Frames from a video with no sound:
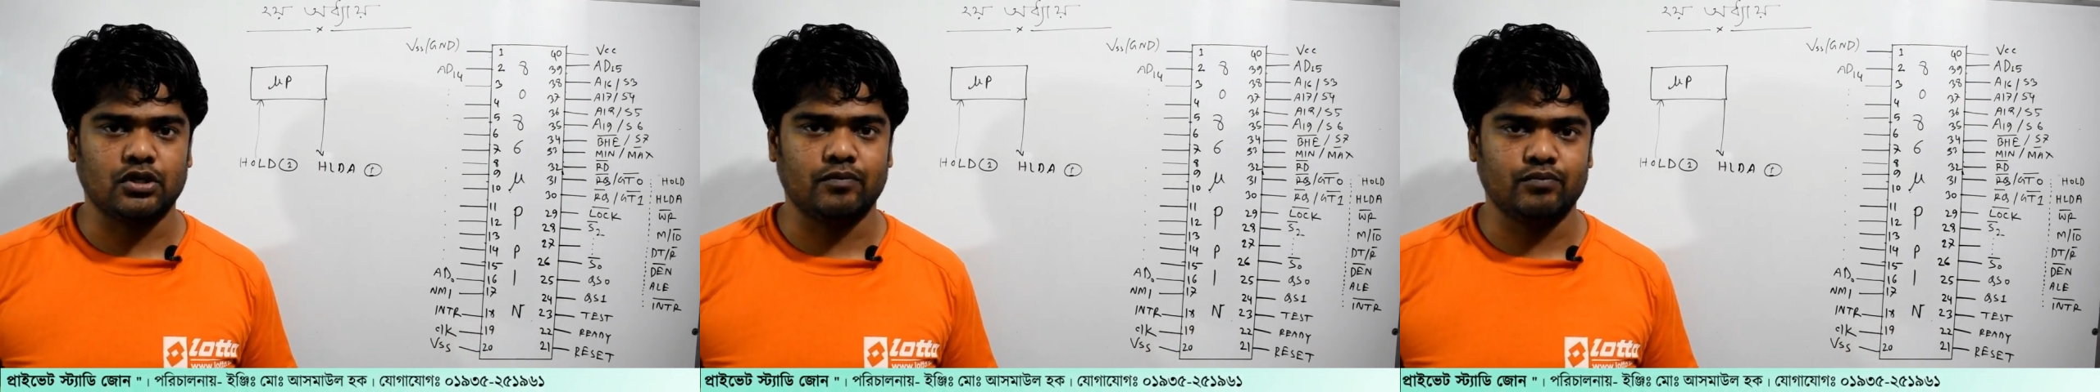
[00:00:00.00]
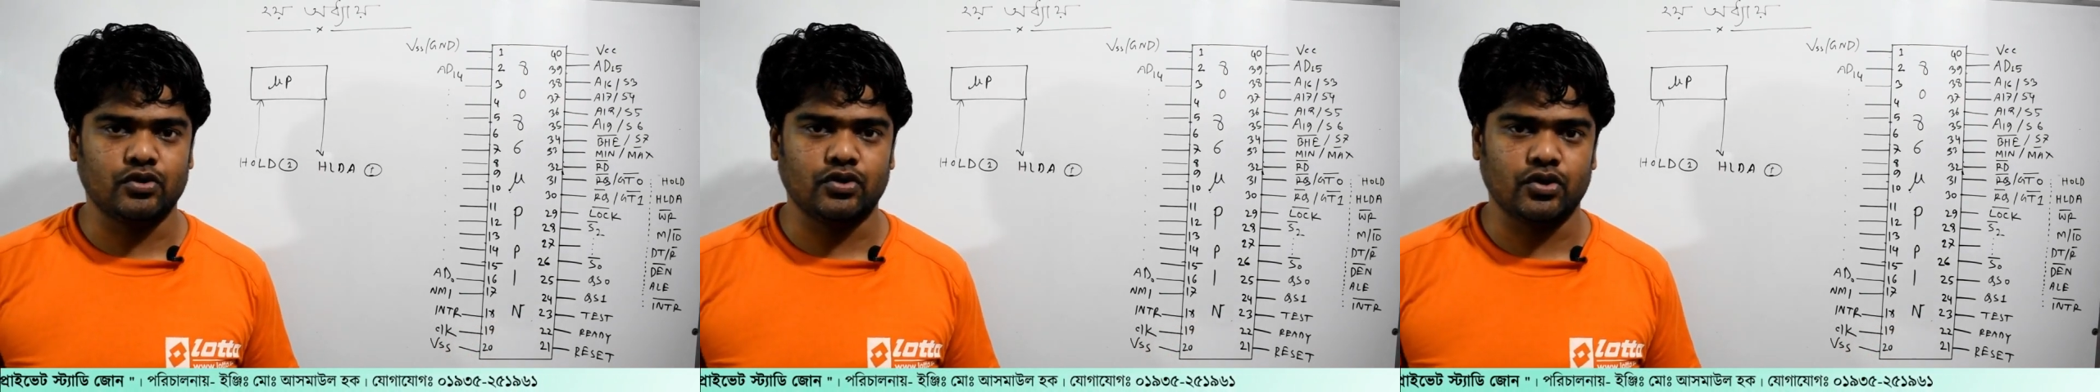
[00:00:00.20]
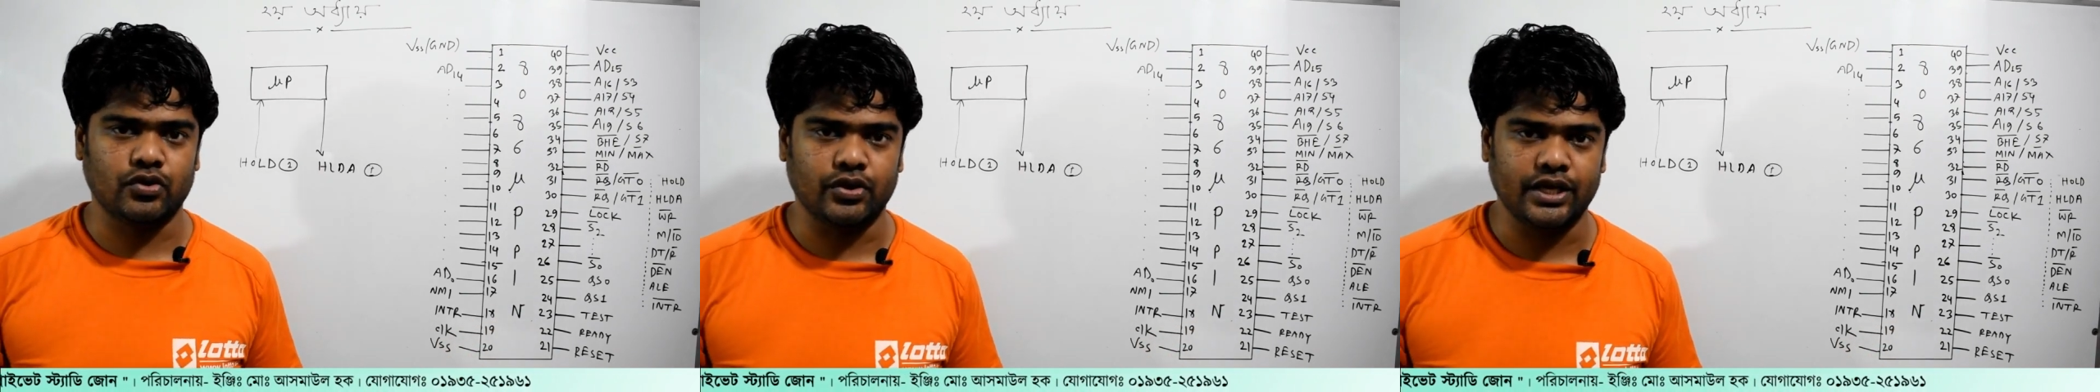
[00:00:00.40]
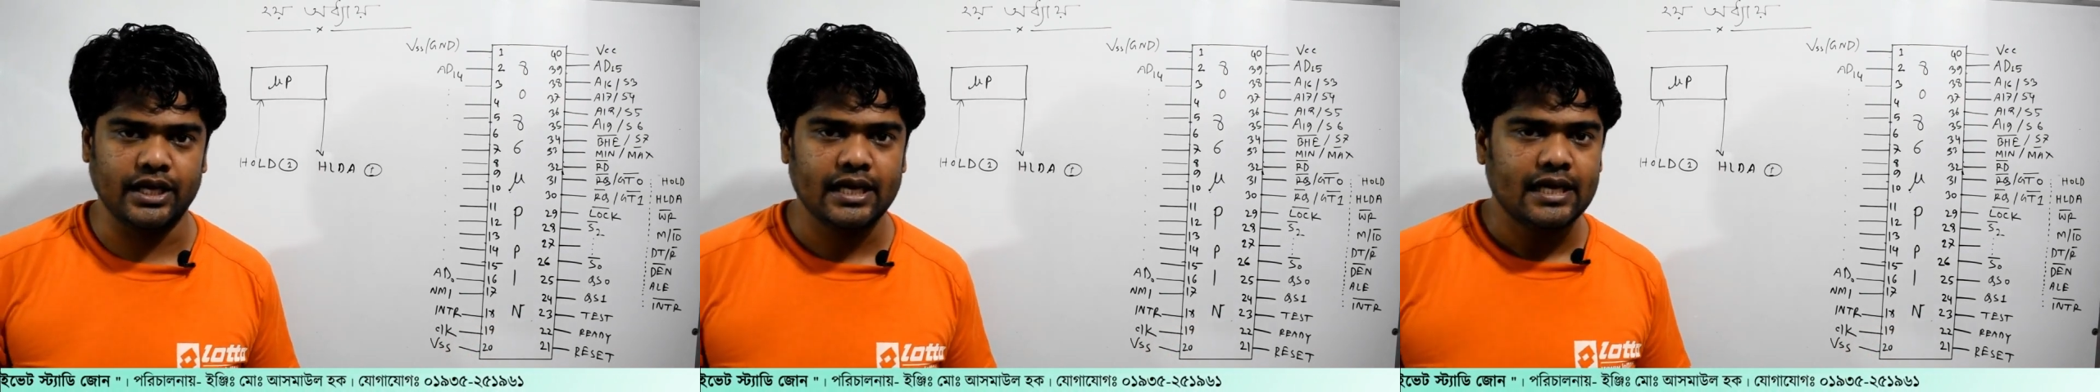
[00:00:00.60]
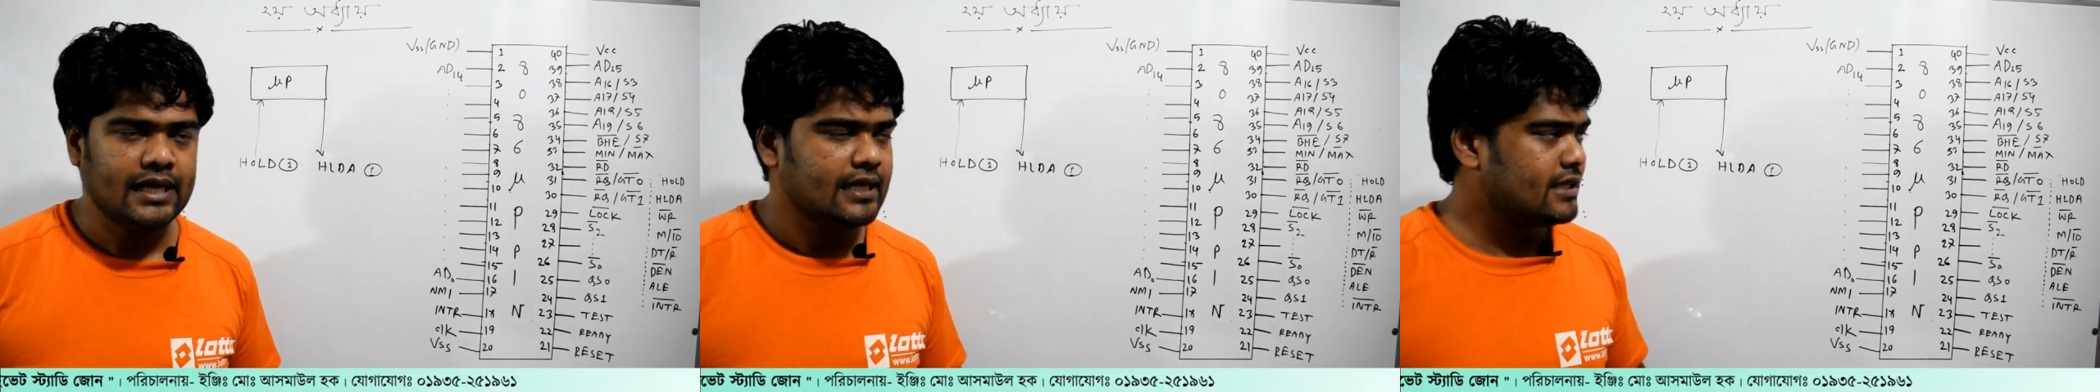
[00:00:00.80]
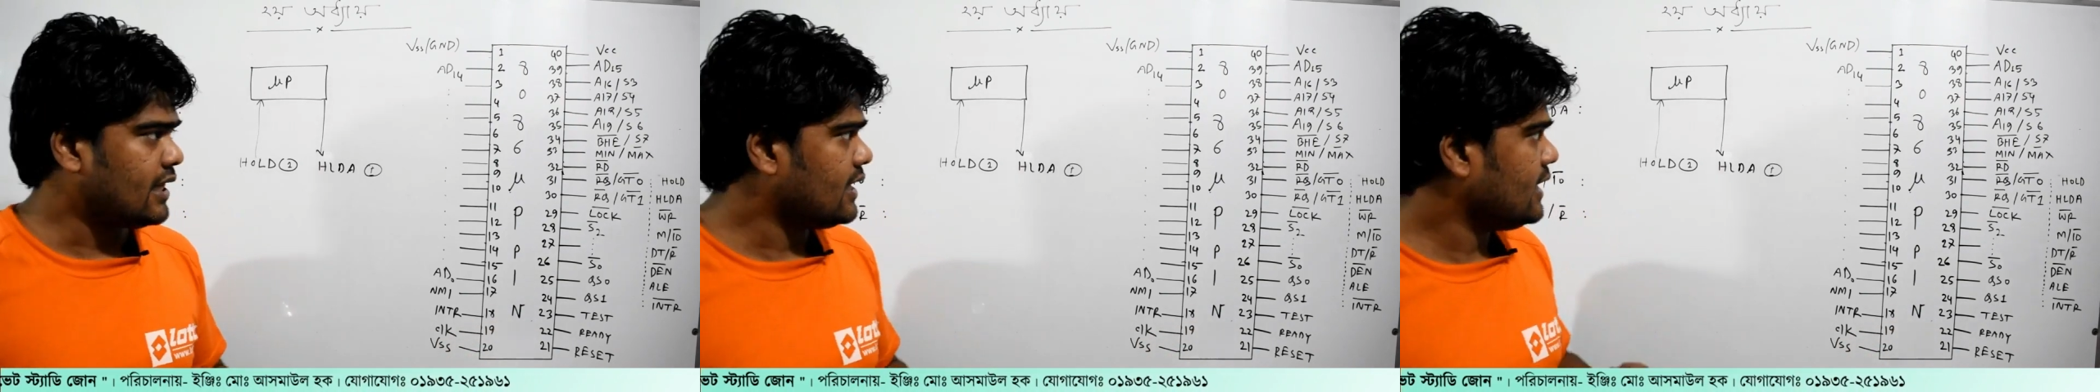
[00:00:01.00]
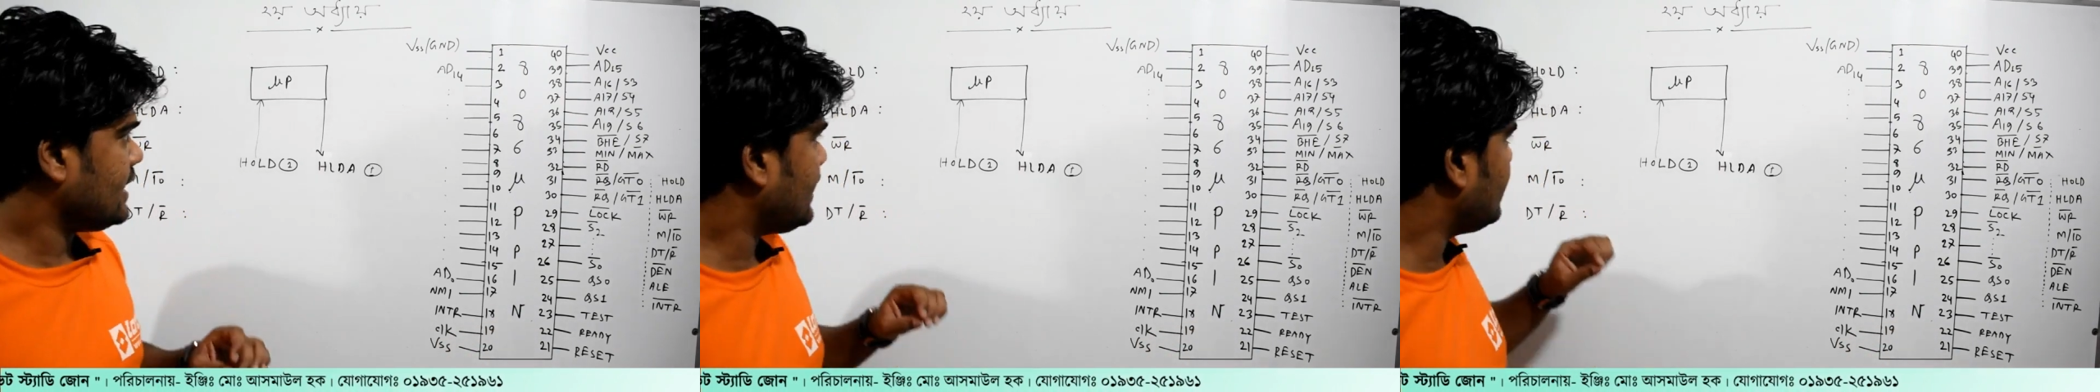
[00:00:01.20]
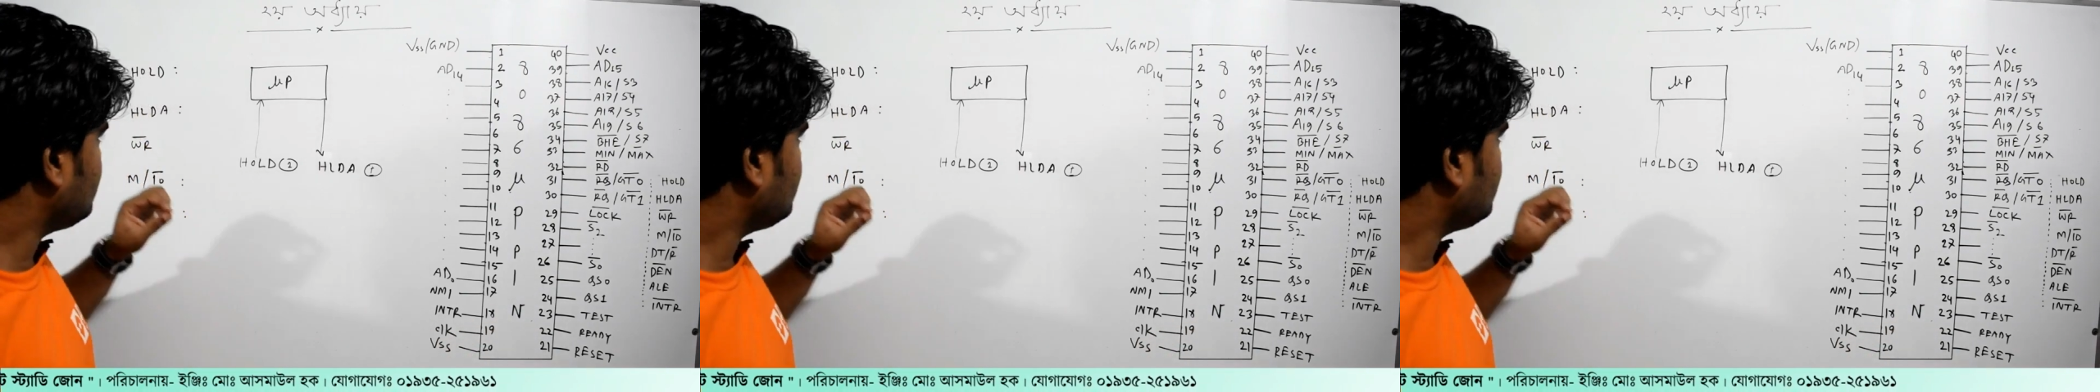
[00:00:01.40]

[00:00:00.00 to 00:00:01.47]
সম্পূর্ণ করি তাহলে এই